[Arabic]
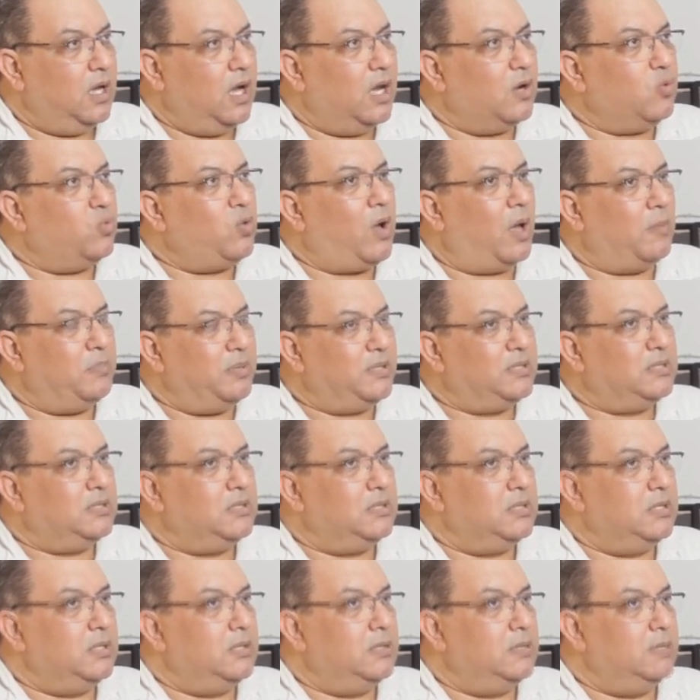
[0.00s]
اروع
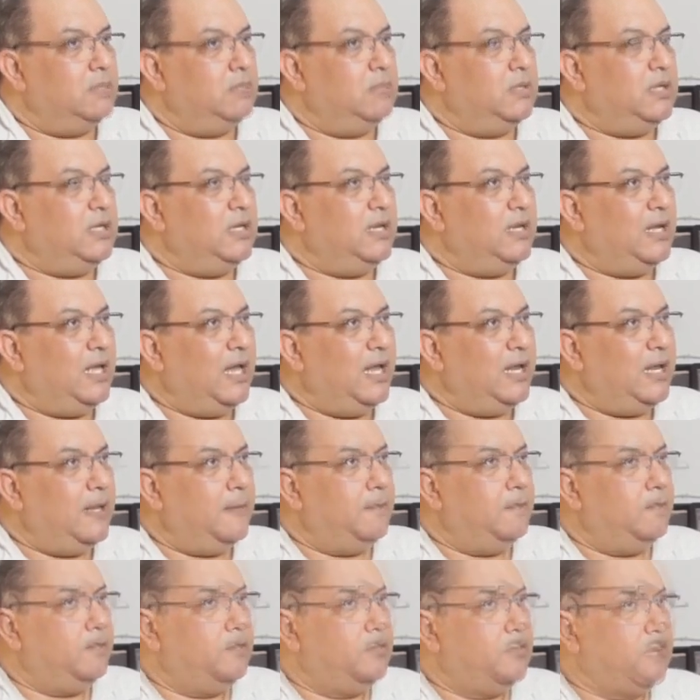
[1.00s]
بكتير جدا من
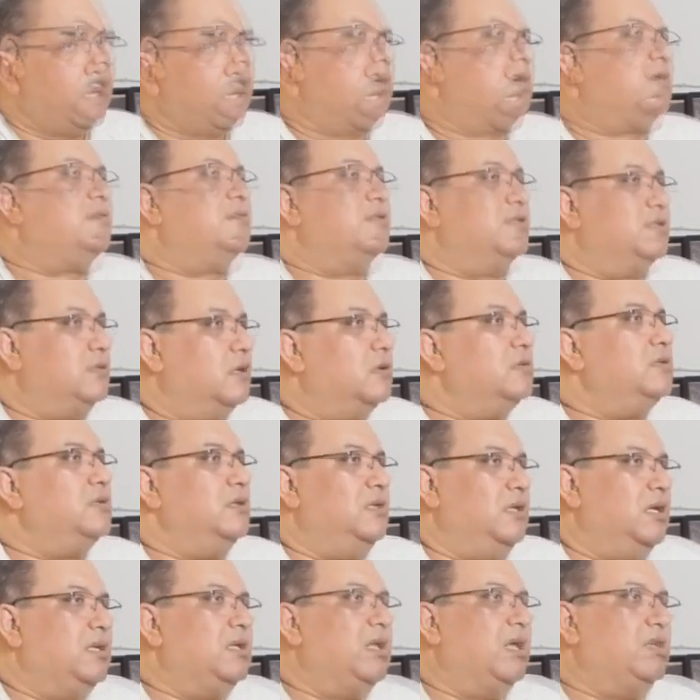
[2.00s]
الالم
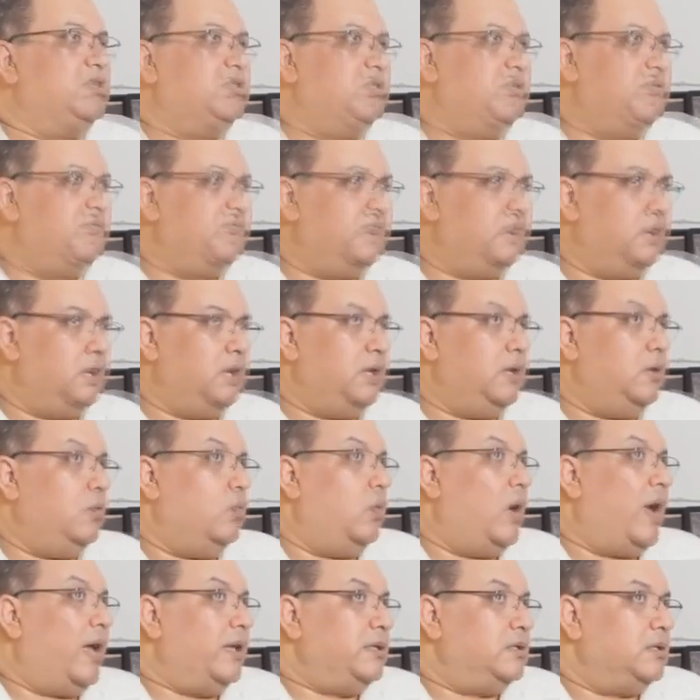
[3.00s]
الاقتصادي اللي احنا عايشين فيه
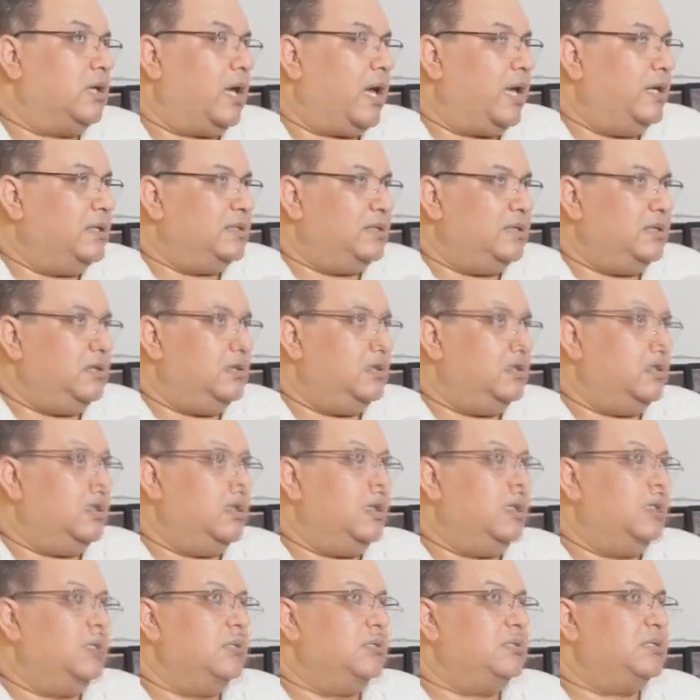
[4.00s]
الوعي هيزيد
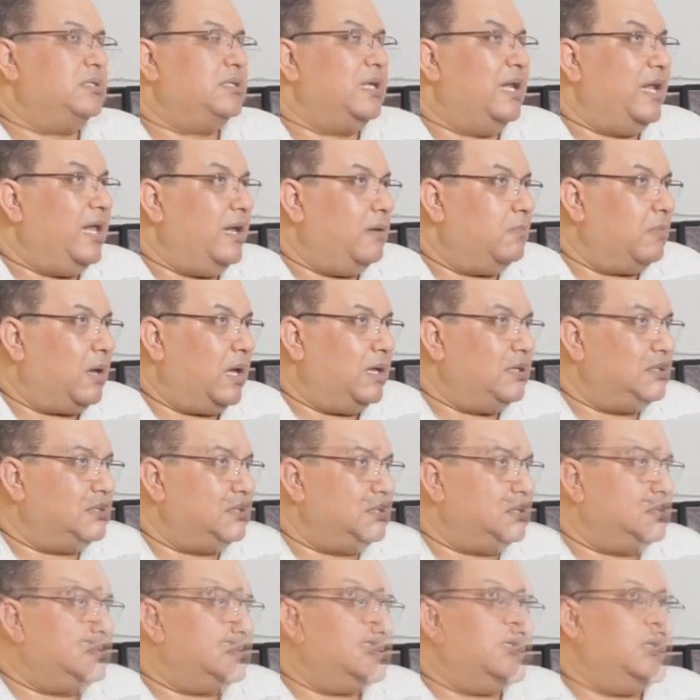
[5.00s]
السلام
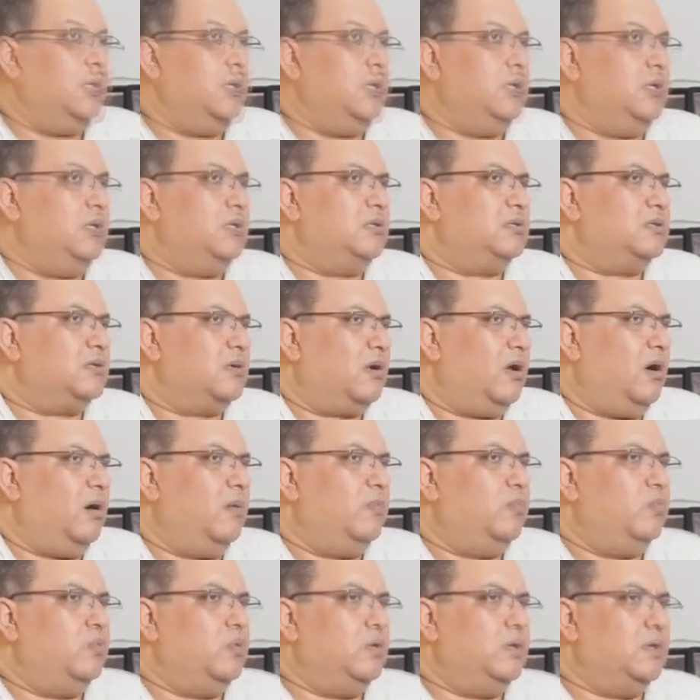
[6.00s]
هيزيد
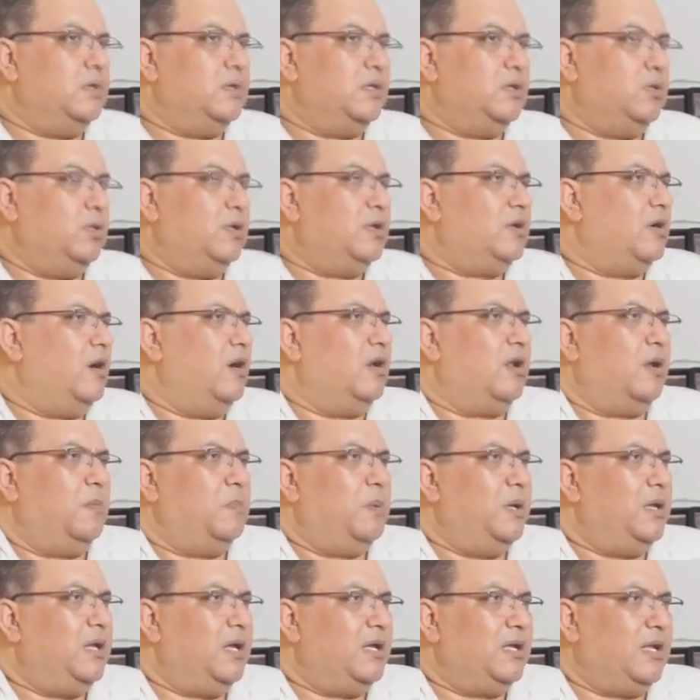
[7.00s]
الاضطراب
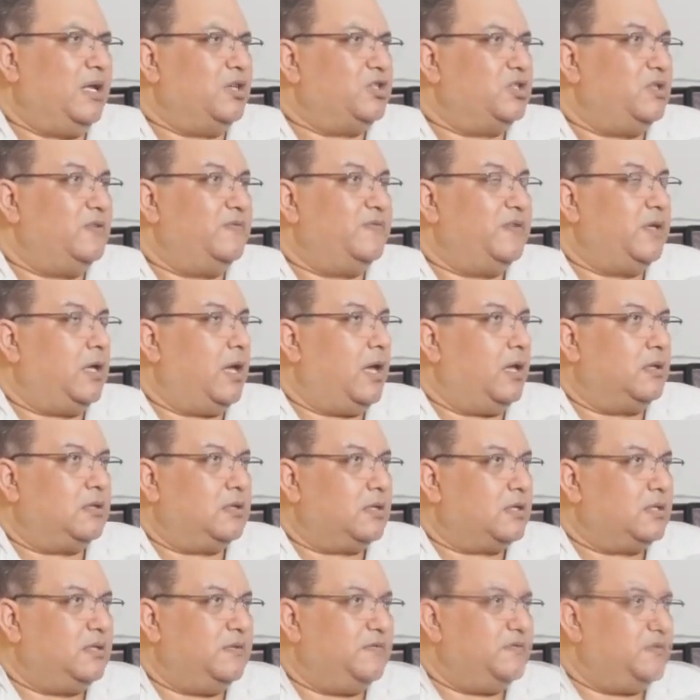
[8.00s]
والكهرباء اللي احنا عايشين فيها
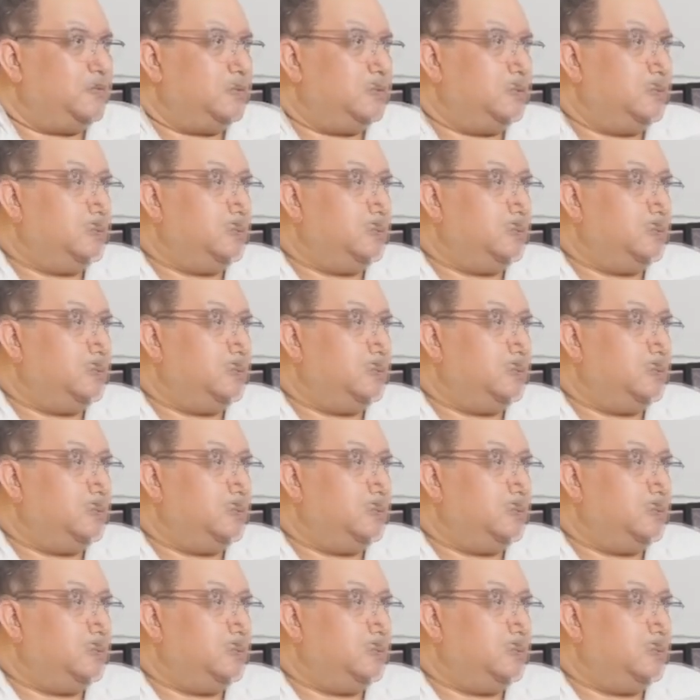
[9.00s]
هتختفي